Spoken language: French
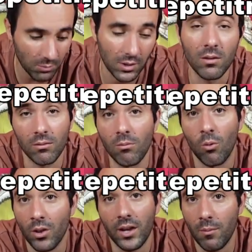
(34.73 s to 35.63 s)
Mais
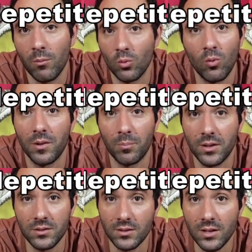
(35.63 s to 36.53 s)
on a quand même trouvé
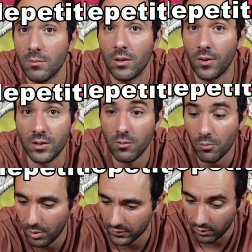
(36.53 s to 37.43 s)
plein d'idées, mais
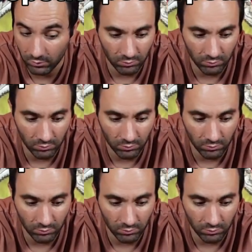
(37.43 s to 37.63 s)
effectivement pas ça.